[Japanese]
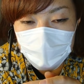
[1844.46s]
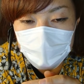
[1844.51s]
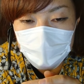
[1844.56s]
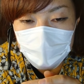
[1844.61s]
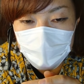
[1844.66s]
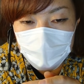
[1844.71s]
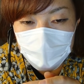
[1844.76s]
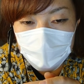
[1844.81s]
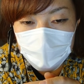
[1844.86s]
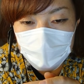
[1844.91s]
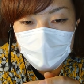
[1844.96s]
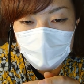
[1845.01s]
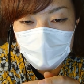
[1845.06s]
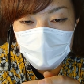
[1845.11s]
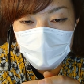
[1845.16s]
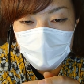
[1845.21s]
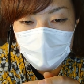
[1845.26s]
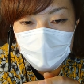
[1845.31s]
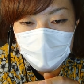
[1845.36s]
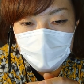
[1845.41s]
技術が
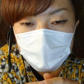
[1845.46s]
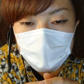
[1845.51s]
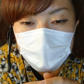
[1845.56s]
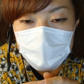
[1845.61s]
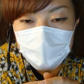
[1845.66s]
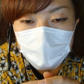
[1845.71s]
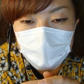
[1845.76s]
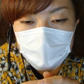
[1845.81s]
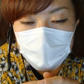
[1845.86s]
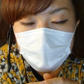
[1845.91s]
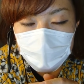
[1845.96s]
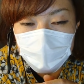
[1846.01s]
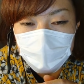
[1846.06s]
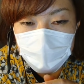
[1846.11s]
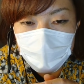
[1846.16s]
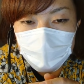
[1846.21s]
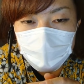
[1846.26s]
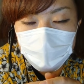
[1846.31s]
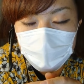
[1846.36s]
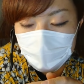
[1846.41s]
身についてるそうい
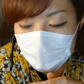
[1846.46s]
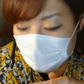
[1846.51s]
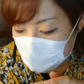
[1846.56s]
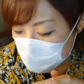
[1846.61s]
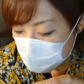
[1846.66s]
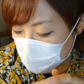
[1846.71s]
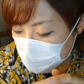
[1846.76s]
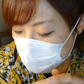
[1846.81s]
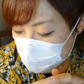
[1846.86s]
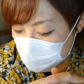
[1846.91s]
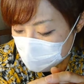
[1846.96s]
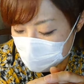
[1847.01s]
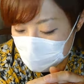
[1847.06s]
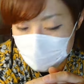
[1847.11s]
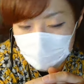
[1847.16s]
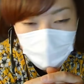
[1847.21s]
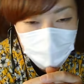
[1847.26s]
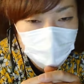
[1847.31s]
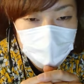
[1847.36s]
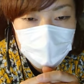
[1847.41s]
うもんかなと思
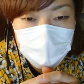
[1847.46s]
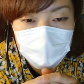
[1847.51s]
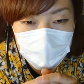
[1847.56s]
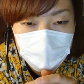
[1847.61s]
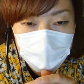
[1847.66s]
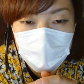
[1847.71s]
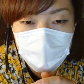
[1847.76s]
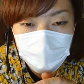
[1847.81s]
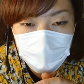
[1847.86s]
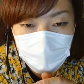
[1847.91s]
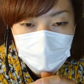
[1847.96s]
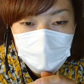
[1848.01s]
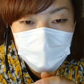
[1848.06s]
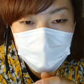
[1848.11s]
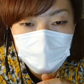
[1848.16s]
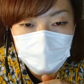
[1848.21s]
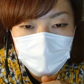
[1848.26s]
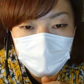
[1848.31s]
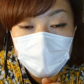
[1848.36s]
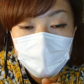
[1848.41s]
いますよ
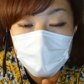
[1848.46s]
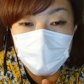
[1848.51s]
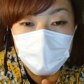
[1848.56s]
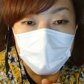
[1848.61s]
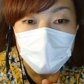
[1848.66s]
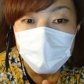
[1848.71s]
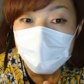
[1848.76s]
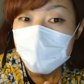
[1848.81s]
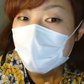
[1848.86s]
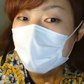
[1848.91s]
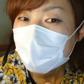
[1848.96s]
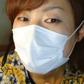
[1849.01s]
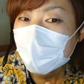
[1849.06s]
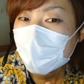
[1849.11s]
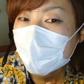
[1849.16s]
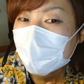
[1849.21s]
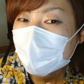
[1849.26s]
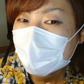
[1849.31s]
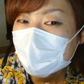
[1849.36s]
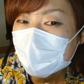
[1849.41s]
でもね逆も
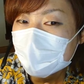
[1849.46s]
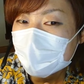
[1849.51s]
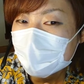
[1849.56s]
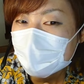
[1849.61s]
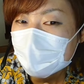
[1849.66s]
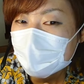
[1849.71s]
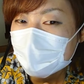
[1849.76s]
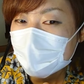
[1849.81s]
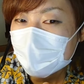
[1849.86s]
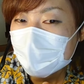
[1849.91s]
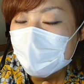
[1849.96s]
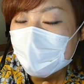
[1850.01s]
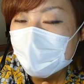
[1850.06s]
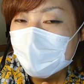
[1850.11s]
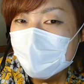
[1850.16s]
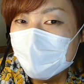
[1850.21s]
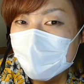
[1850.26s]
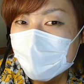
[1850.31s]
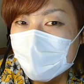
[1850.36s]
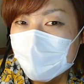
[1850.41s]
ある私は
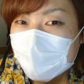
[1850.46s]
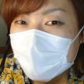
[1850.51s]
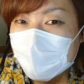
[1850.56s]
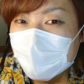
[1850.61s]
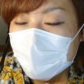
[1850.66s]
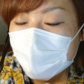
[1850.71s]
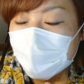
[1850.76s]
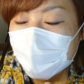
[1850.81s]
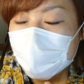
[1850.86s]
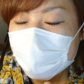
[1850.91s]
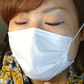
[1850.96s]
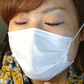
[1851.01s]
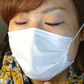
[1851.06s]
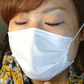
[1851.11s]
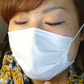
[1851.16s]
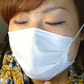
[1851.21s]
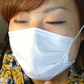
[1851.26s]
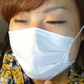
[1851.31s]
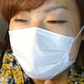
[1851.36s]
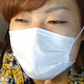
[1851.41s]
めっ
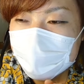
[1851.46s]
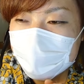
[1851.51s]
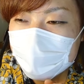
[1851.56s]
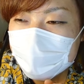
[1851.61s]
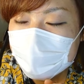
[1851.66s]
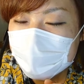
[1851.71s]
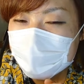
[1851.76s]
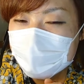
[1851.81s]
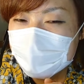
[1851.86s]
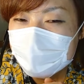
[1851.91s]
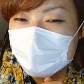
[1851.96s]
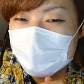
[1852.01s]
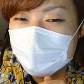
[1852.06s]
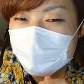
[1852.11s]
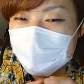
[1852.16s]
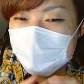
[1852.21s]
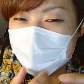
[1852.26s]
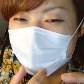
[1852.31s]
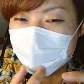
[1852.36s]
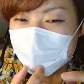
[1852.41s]
ちゃ考えて作った
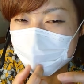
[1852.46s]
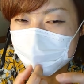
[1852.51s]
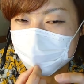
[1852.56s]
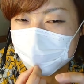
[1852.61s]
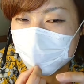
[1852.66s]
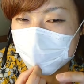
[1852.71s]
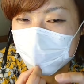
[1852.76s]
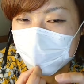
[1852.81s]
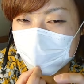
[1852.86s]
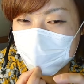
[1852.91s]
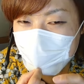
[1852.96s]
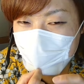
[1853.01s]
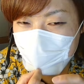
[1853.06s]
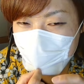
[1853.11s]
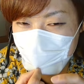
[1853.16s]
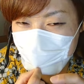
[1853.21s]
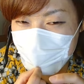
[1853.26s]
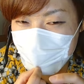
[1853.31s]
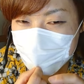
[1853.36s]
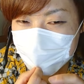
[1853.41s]
一発目が一
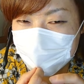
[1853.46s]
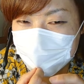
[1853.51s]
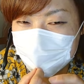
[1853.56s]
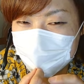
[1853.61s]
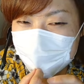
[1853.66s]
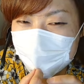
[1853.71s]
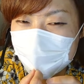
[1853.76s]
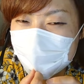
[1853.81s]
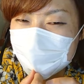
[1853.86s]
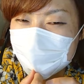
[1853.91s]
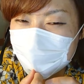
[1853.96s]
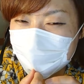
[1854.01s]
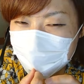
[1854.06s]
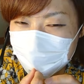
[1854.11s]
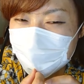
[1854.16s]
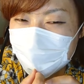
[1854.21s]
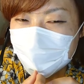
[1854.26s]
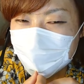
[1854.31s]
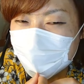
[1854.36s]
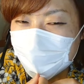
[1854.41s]
番上手にできたこ
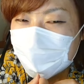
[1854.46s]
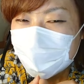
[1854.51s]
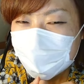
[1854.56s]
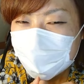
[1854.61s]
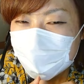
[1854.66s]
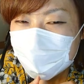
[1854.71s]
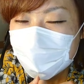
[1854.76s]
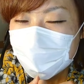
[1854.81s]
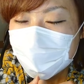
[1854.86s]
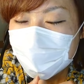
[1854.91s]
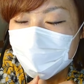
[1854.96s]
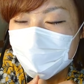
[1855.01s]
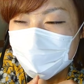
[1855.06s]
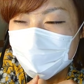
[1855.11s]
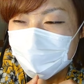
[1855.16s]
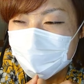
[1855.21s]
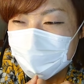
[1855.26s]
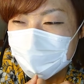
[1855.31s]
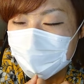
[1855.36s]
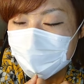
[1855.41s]
ととかも2個目
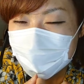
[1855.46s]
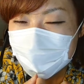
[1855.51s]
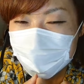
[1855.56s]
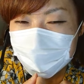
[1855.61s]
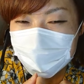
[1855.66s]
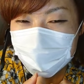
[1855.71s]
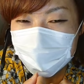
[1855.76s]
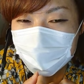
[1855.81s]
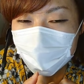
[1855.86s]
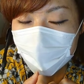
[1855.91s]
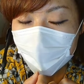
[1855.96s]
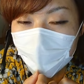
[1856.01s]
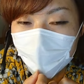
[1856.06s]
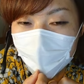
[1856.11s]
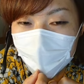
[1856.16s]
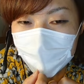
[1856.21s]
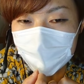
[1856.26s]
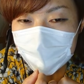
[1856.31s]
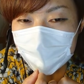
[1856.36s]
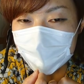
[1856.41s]
調子こいて作ったらあら
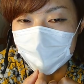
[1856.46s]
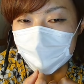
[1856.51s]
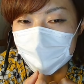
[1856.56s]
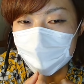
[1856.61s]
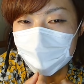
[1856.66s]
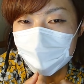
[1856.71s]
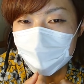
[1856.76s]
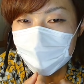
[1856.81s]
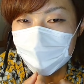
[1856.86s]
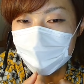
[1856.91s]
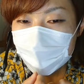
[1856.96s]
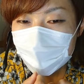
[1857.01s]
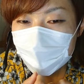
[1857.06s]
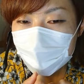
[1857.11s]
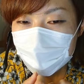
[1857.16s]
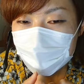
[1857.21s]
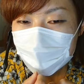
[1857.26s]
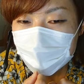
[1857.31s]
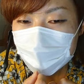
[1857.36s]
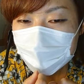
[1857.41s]
1個目の方が
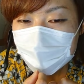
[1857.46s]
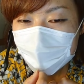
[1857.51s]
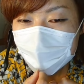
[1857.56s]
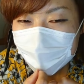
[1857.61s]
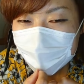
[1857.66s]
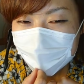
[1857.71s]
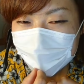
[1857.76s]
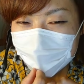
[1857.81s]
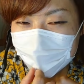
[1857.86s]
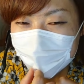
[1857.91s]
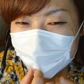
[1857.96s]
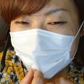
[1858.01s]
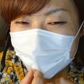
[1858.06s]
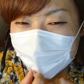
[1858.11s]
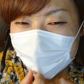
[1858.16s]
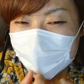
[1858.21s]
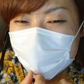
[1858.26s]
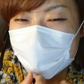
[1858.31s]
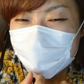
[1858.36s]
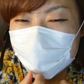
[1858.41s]
上手だったとかも
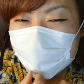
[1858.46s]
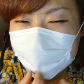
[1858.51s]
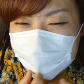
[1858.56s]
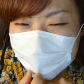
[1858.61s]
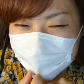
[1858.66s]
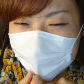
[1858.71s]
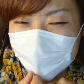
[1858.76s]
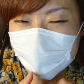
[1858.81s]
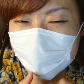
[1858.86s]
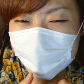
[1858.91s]
ありますわ